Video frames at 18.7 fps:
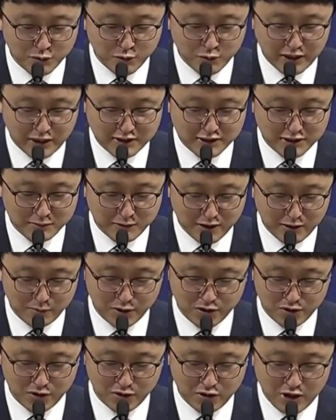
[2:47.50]
가지
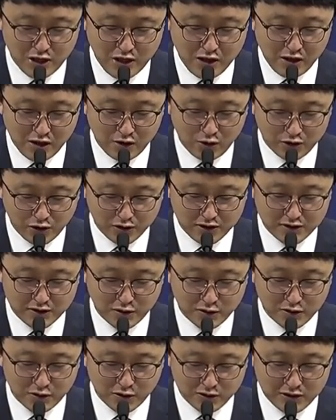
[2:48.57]
말며 여기서
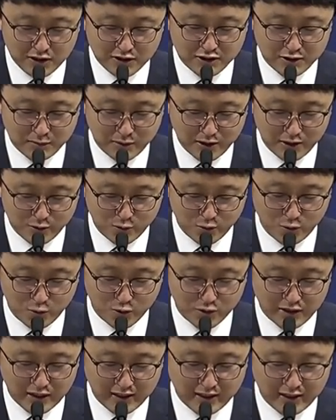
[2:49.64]
떠나지 말고
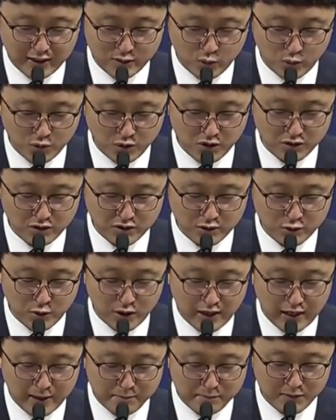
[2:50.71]
나의 소녀들과
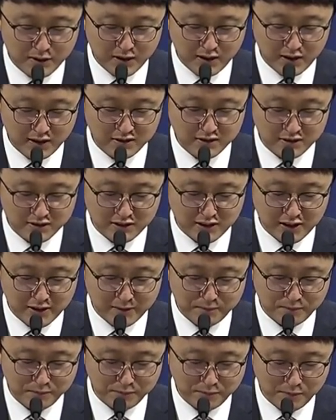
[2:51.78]
함께 있으라.
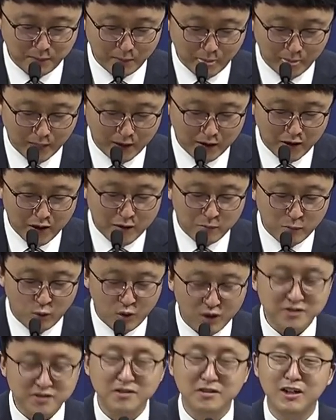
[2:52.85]

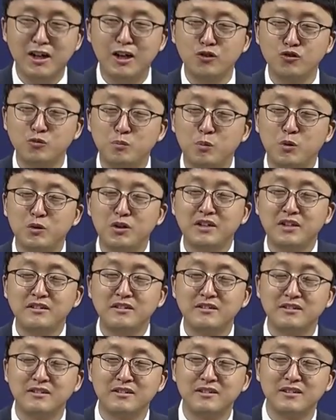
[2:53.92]
보아스가
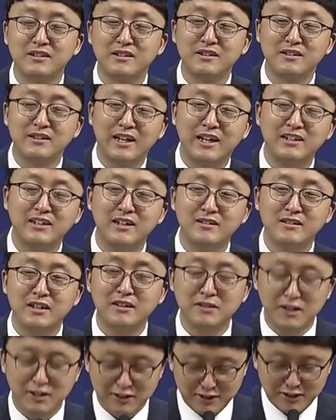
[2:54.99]
룻보다는 나이가
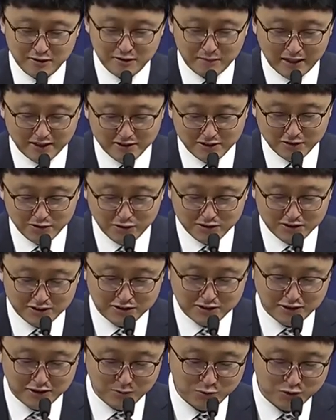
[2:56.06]
상당히 많을 것이기
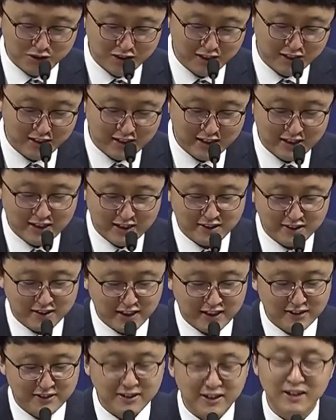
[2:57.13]
때문에
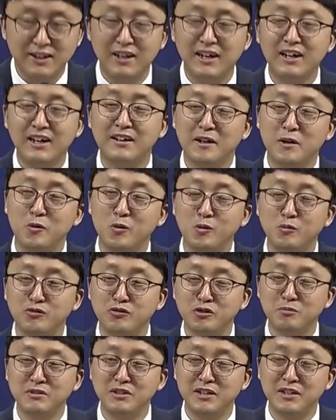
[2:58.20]
내 딸아라고
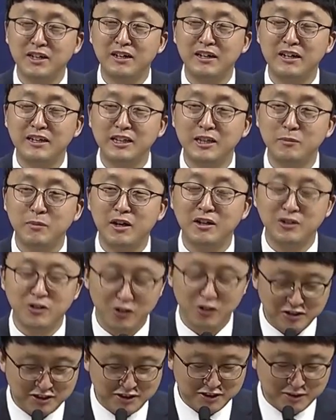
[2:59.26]
부릅니다. 이방
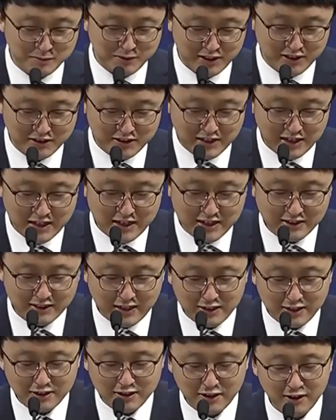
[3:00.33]
여인이지만
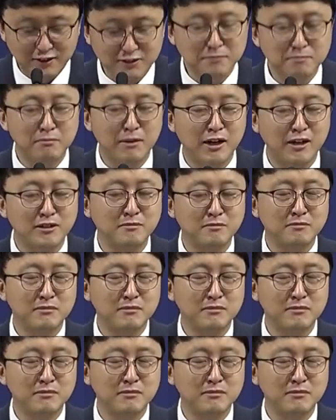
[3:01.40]
딸 대하는 마음,